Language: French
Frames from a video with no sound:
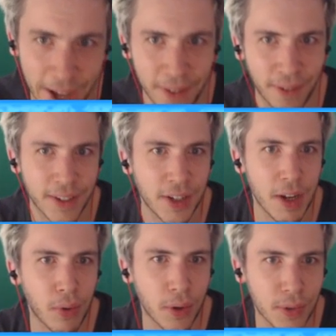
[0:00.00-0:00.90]
Pardon,
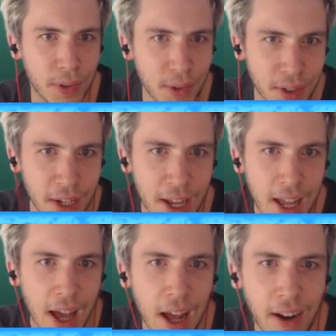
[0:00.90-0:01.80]
désolé pour le tous-tous.
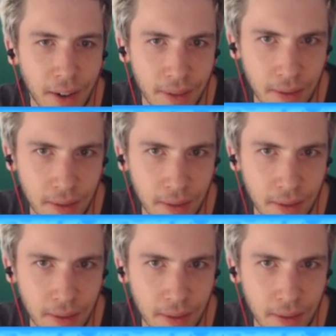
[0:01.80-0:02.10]
Alors,